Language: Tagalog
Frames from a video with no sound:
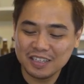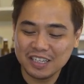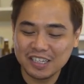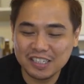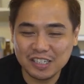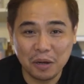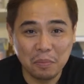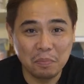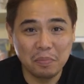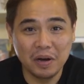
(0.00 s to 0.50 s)

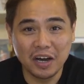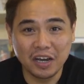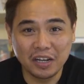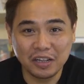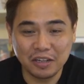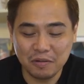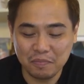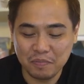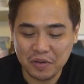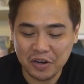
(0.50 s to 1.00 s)
isang
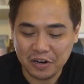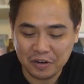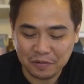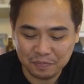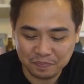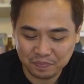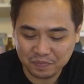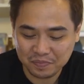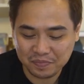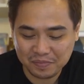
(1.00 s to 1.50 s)
bucket ng beer.
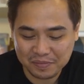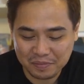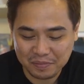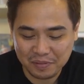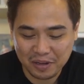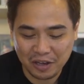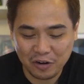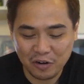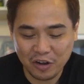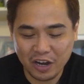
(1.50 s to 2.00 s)

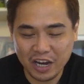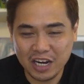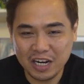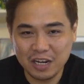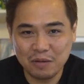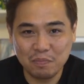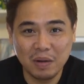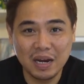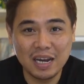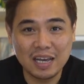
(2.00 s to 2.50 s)
Pero
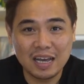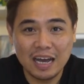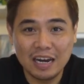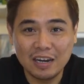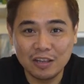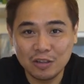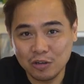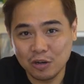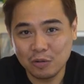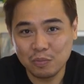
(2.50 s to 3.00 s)
ngayon, nabalik
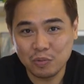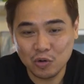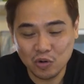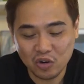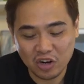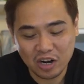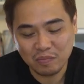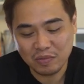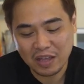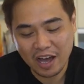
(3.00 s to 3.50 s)
alindog
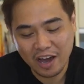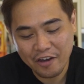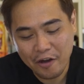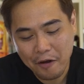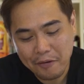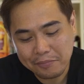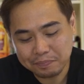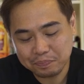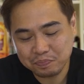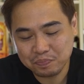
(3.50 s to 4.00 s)
program
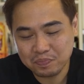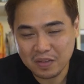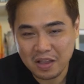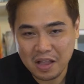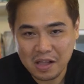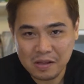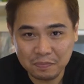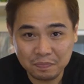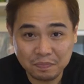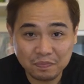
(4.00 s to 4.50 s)
tayo.
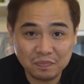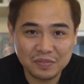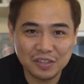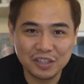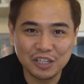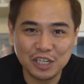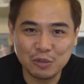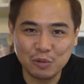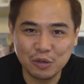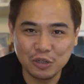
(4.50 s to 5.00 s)

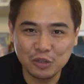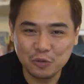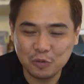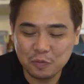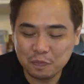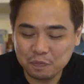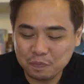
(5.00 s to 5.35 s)
This will do.